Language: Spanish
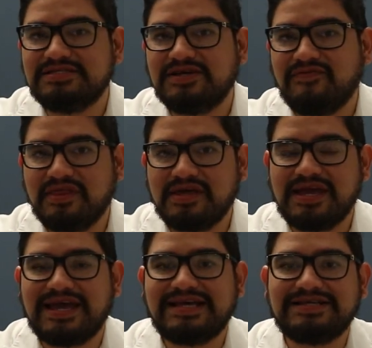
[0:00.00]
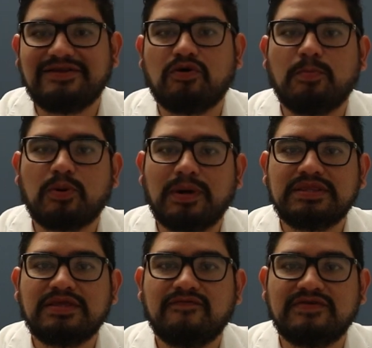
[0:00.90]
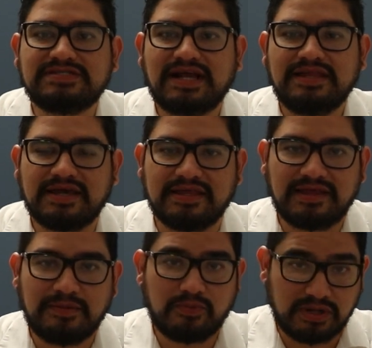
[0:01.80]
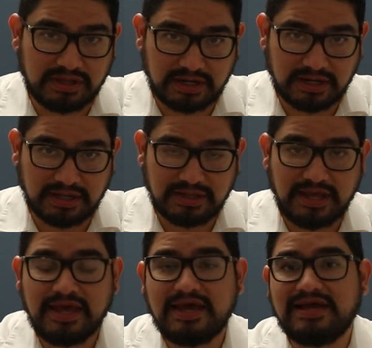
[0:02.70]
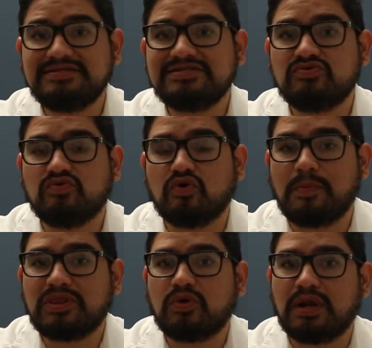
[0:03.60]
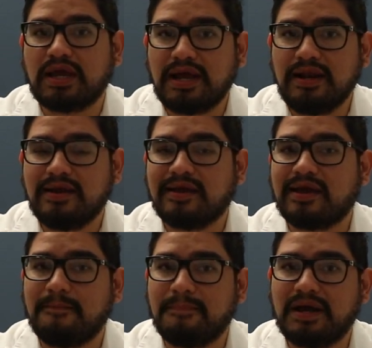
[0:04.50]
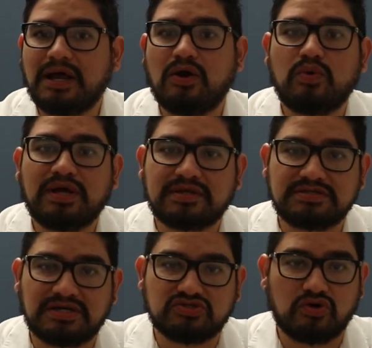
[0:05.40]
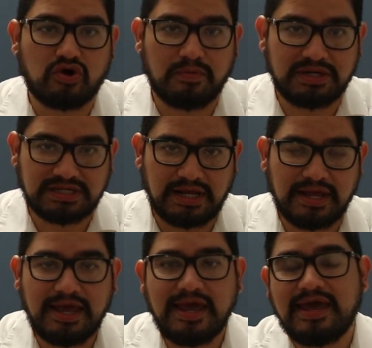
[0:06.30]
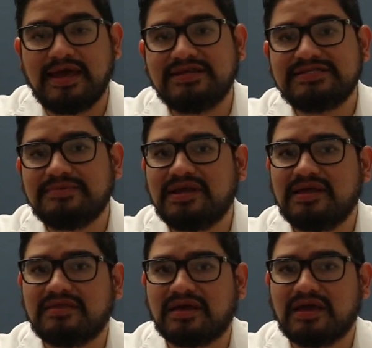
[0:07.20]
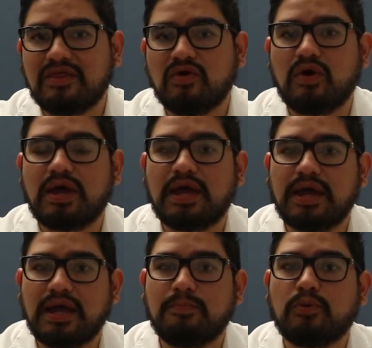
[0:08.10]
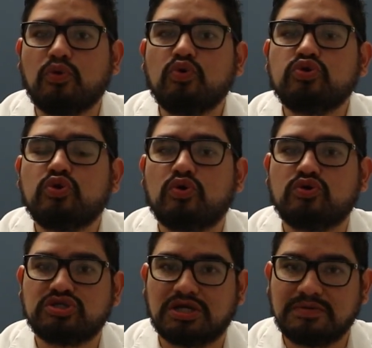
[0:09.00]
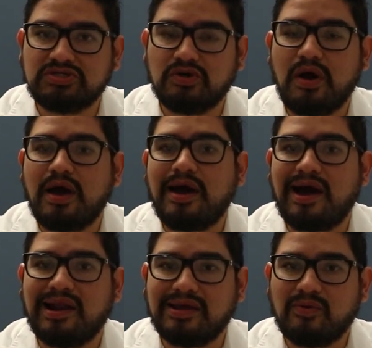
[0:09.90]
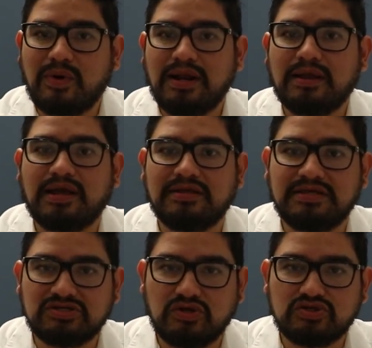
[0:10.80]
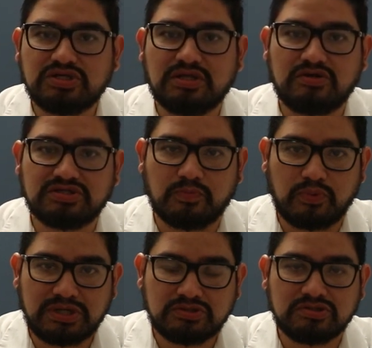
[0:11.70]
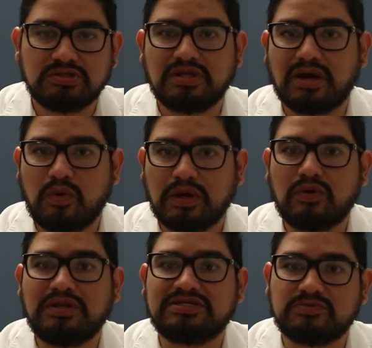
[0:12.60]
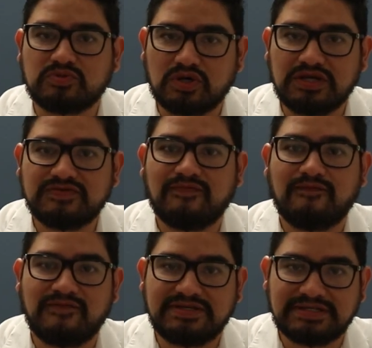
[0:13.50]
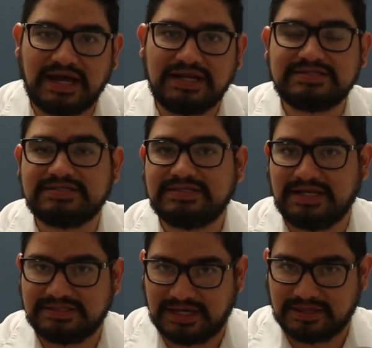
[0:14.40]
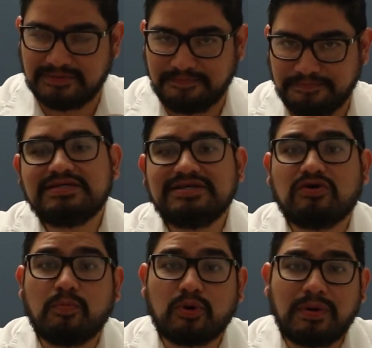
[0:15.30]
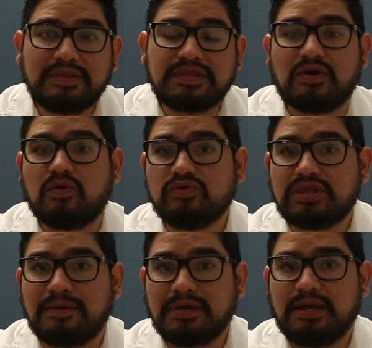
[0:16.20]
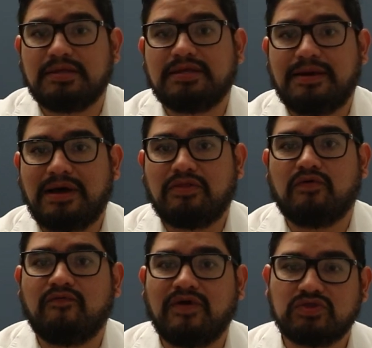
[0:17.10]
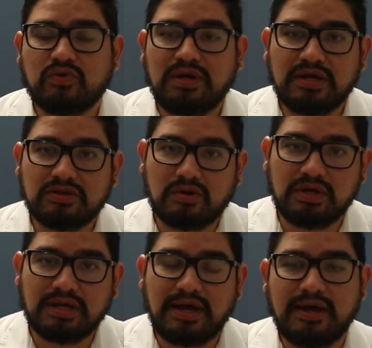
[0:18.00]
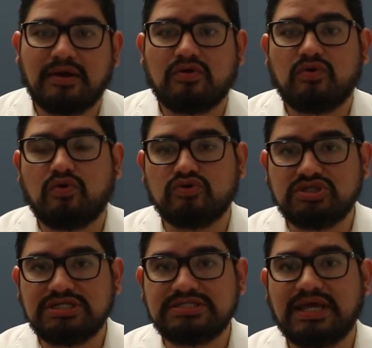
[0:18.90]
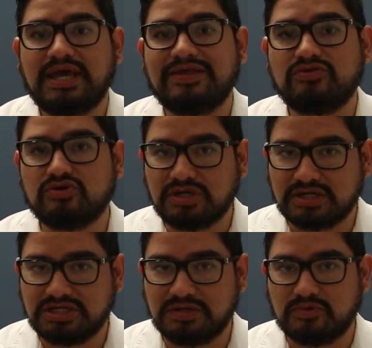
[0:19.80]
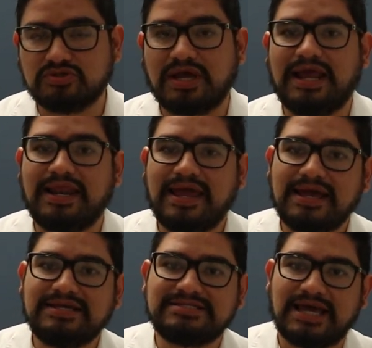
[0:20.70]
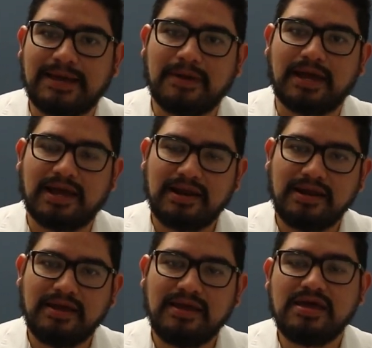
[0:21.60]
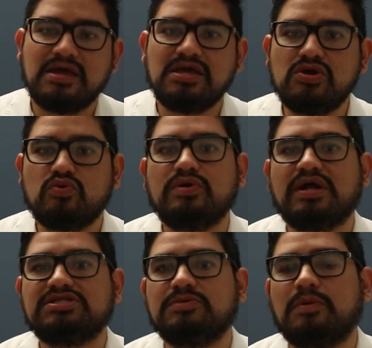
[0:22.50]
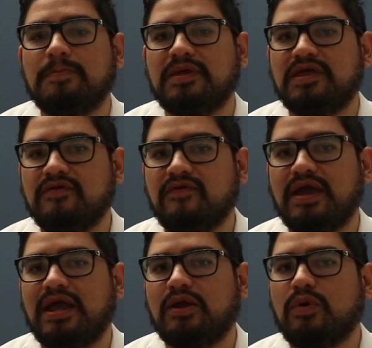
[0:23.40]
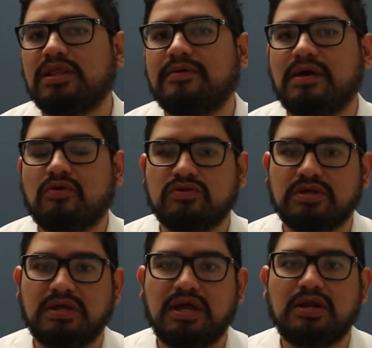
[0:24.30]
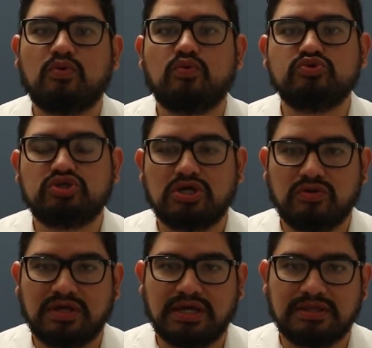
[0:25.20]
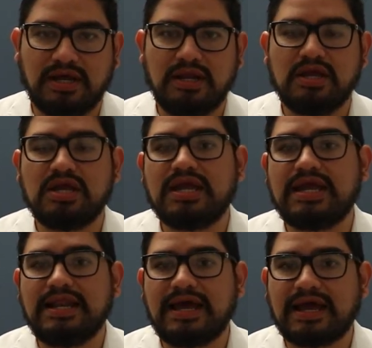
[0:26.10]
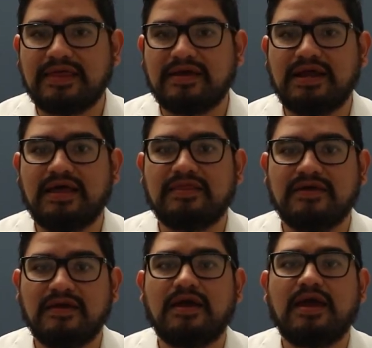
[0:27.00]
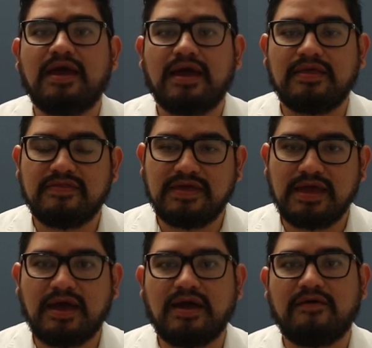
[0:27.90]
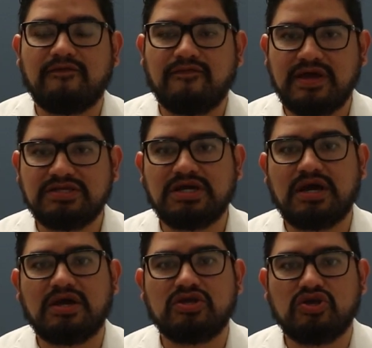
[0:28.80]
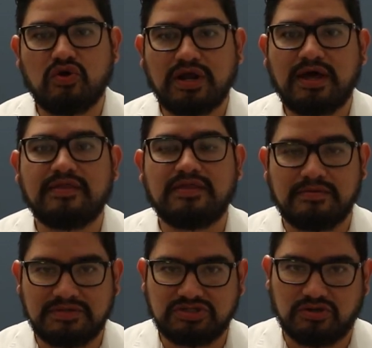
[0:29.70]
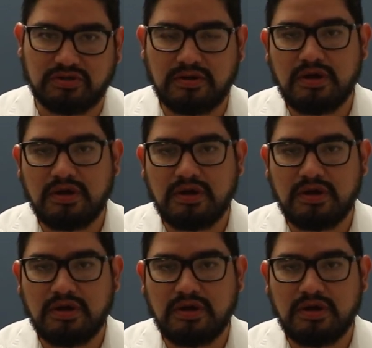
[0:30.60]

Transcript: El CFDI es el comprobante fiscal digital por Internet. Este es un documento legal que ampara una transacción comercial. En este viene detallado el producto o servicio, al igual que el desglose de los impuestos de acuerdo a las deducciones fiscales del SAT. Este comprobante, o también llamado factura electrónica, consiste en dos archivos, el XML y un archivo en PDF, el cual debe contener un sello digital y la cadena de día fecha y hora de emisión.